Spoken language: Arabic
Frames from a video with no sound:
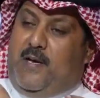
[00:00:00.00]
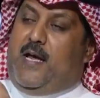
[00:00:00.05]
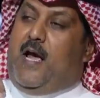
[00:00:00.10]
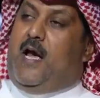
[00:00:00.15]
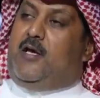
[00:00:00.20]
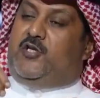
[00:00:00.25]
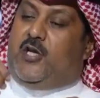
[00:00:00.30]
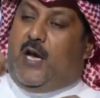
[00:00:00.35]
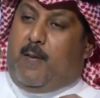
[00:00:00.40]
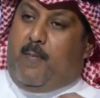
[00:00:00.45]
ال
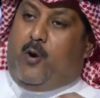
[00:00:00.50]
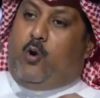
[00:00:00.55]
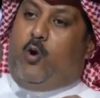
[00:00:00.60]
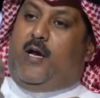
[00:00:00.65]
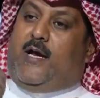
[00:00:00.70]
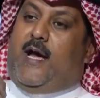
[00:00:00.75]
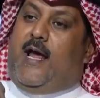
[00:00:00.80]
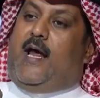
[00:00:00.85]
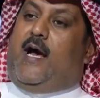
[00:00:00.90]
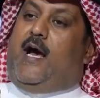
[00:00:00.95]
100
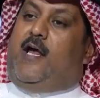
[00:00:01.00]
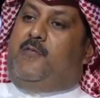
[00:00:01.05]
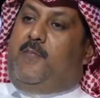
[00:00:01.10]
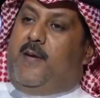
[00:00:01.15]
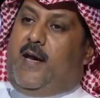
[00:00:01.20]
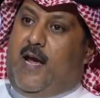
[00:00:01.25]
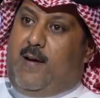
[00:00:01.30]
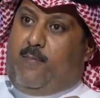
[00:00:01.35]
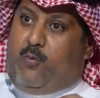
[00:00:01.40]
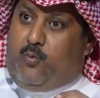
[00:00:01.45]
بقول لك انا خذ
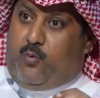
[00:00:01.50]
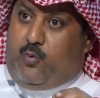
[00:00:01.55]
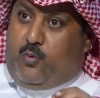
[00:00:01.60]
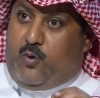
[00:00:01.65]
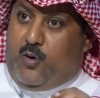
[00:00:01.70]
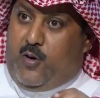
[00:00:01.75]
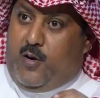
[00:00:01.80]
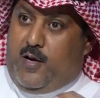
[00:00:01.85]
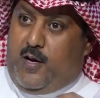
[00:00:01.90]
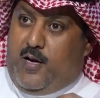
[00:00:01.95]
منها يا
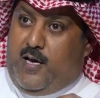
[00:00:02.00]
ابو